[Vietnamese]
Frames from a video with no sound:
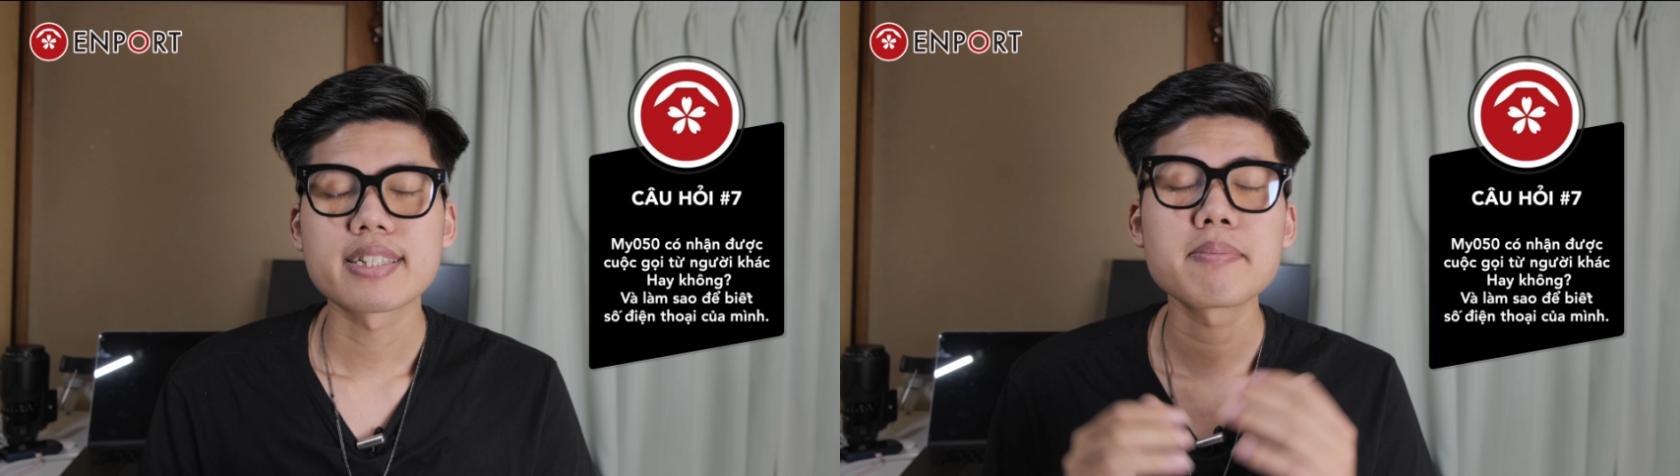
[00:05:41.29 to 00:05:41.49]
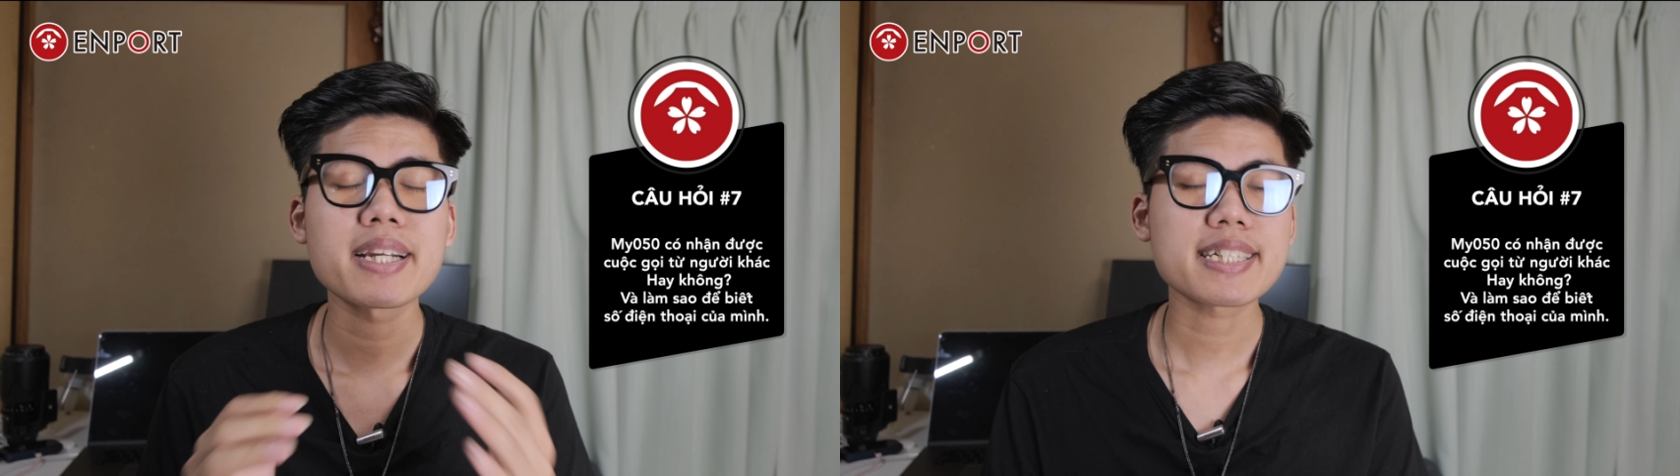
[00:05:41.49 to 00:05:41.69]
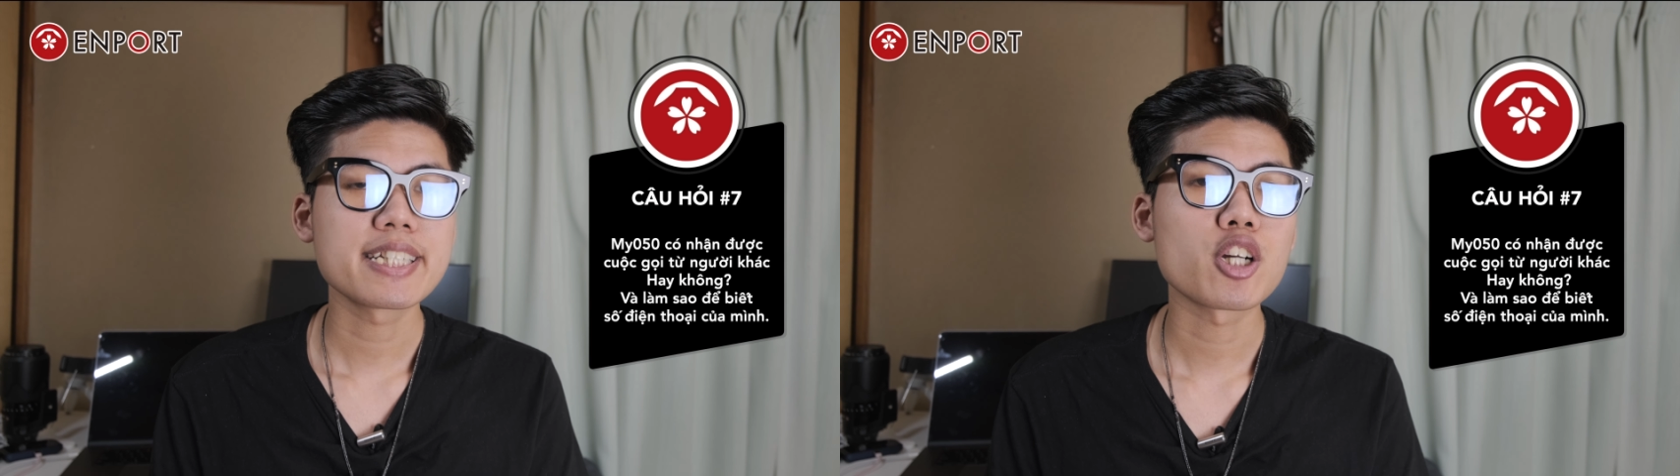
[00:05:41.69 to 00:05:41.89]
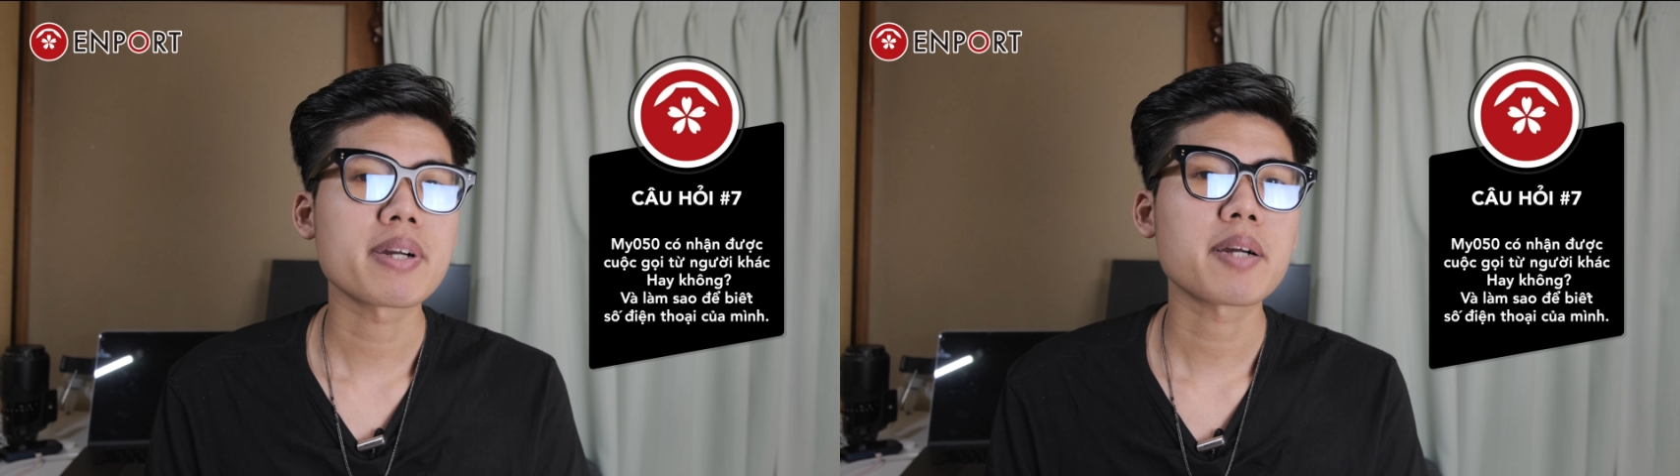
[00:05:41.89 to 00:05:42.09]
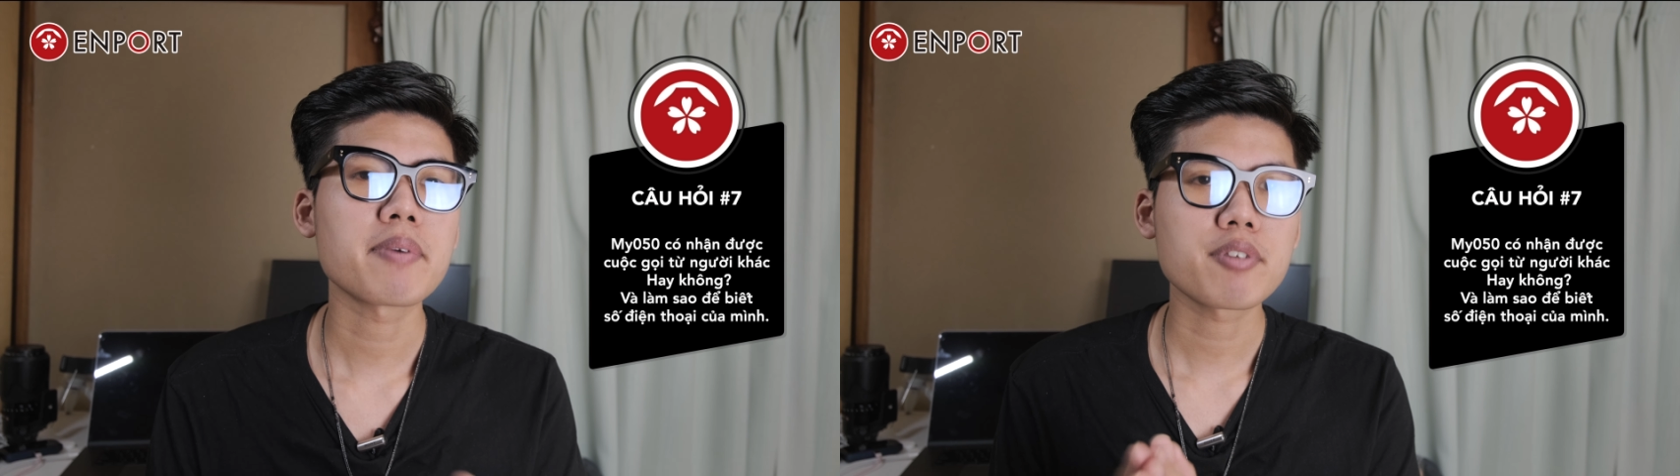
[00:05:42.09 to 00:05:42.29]
khi mà đăng ký gói
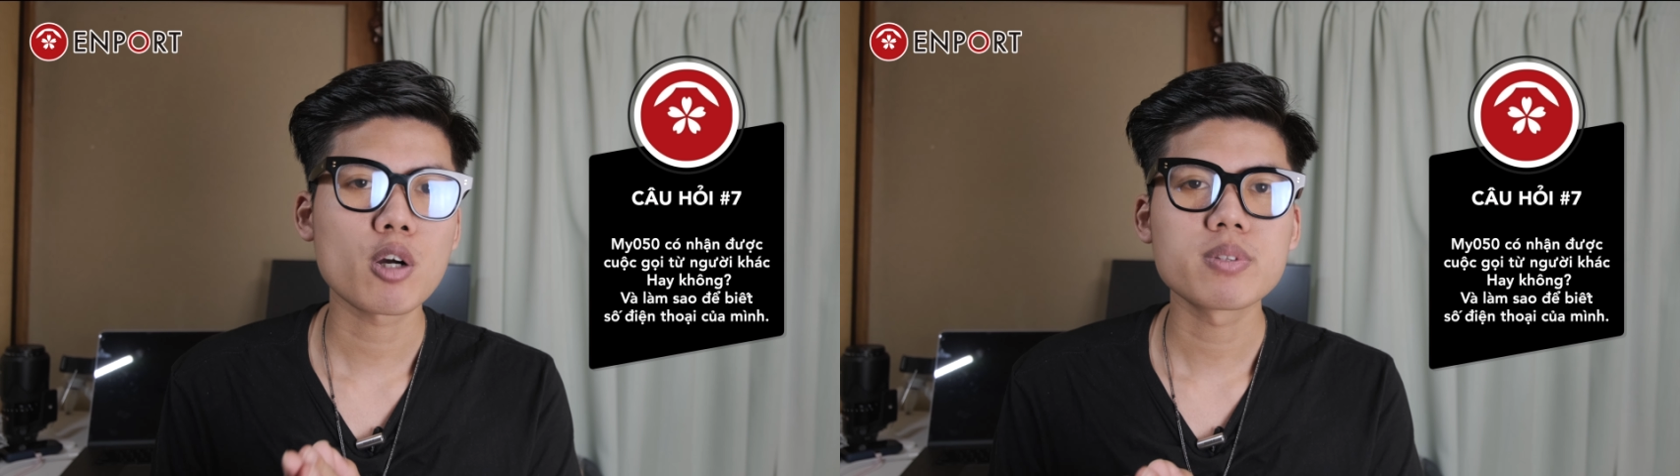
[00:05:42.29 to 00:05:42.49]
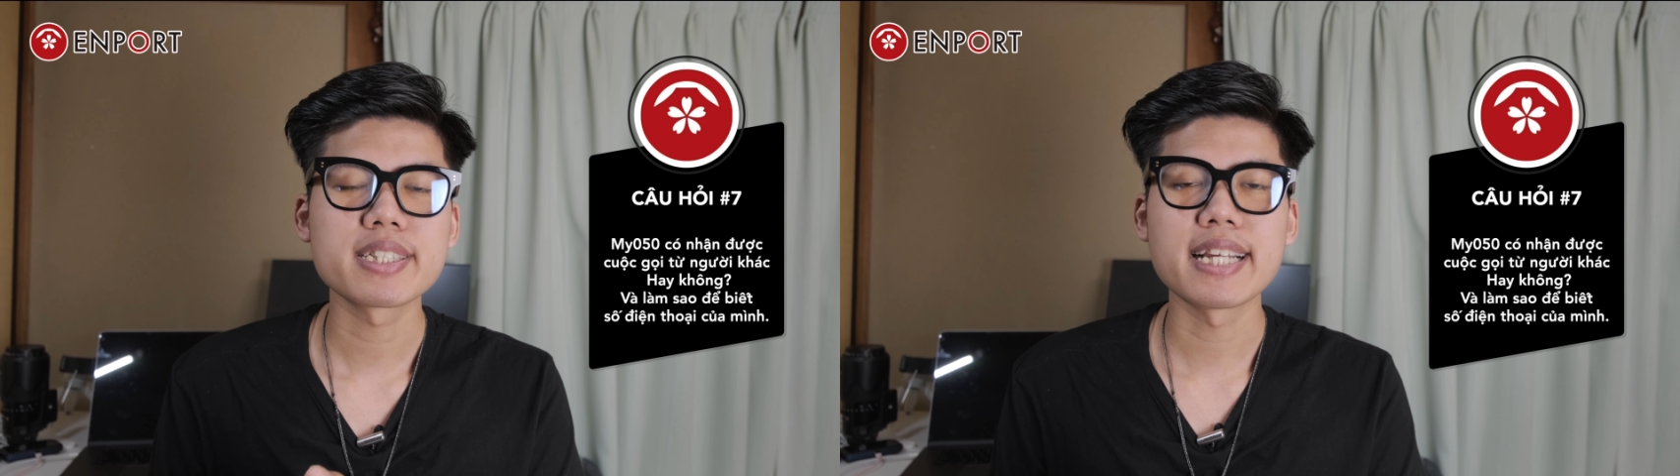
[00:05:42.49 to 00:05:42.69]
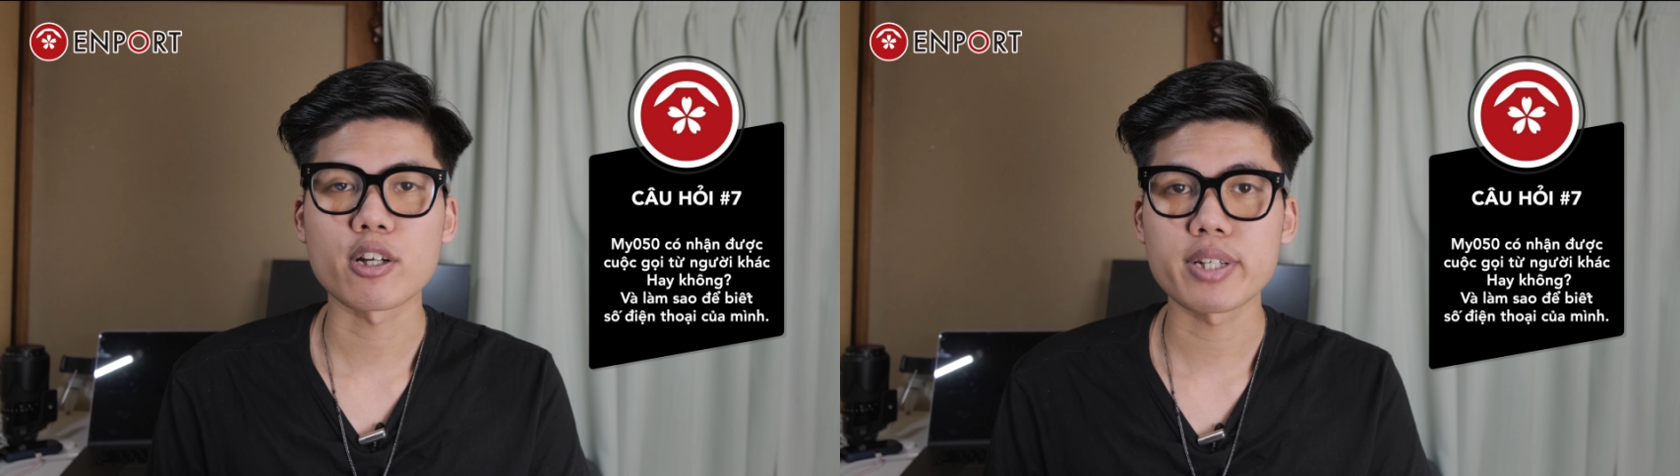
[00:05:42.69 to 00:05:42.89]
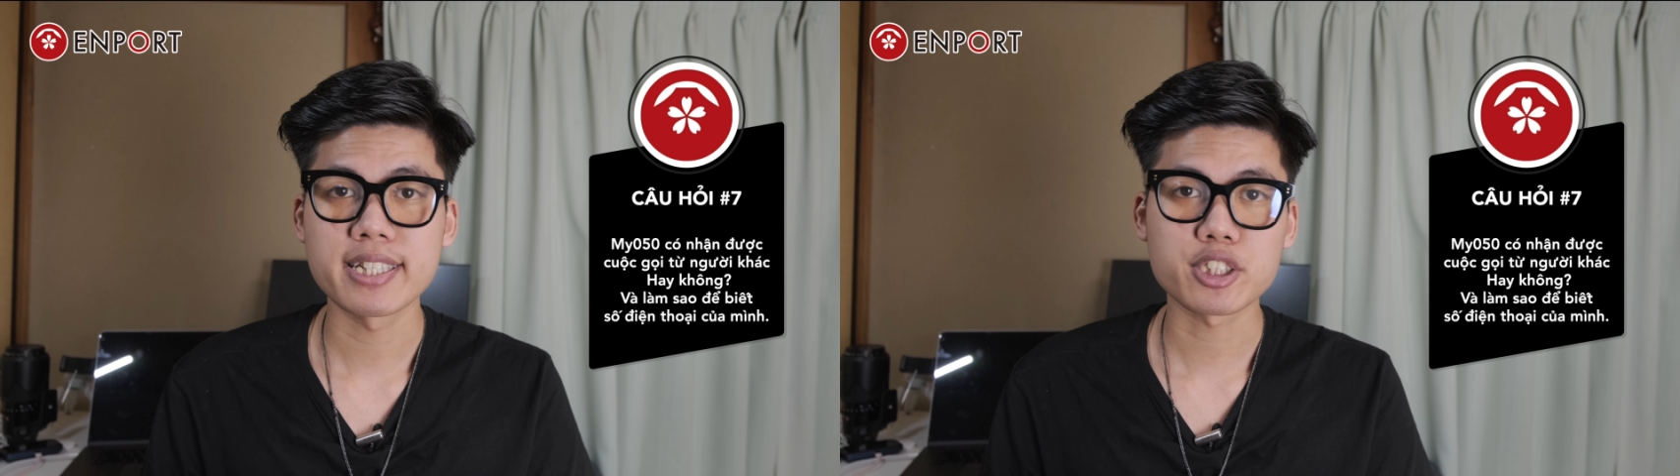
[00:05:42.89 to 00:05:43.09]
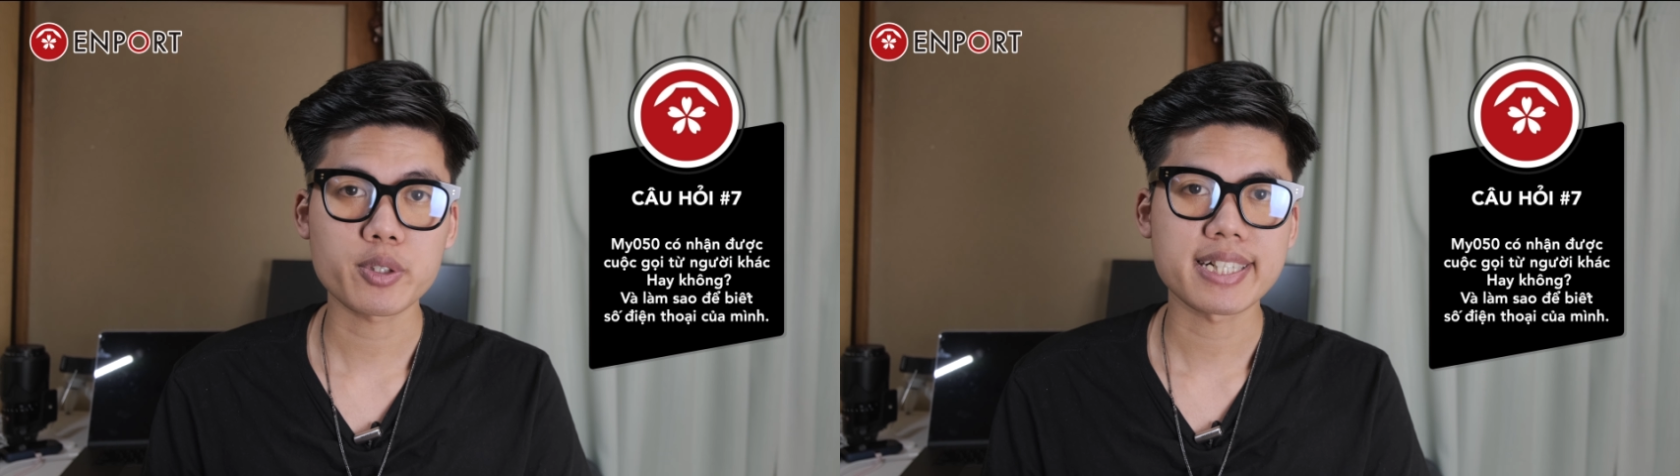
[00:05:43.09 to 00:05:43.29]
Mai 050 thì để gọi điện
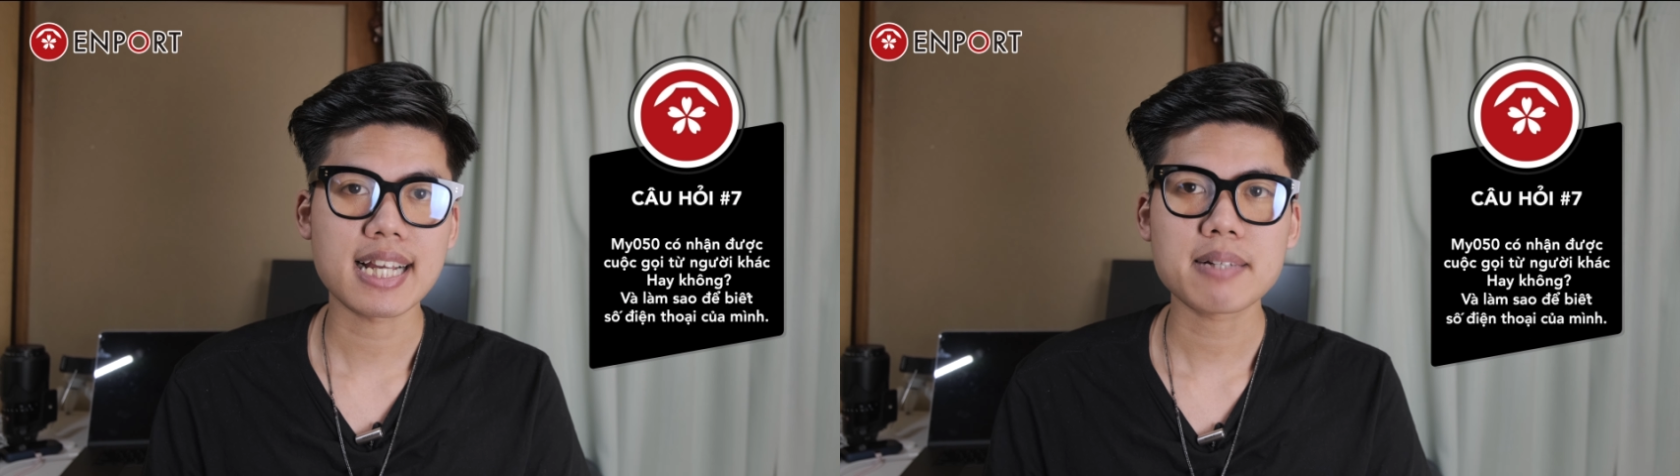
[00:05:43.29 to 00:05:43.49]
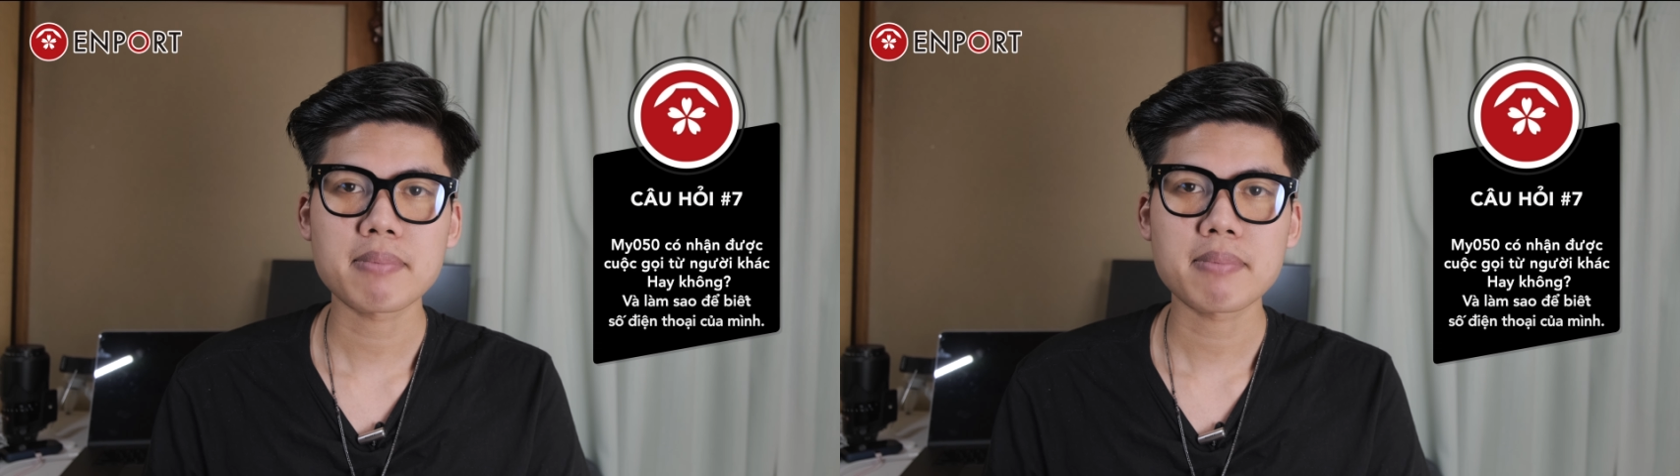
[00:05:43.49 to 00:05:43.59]
để cho người khác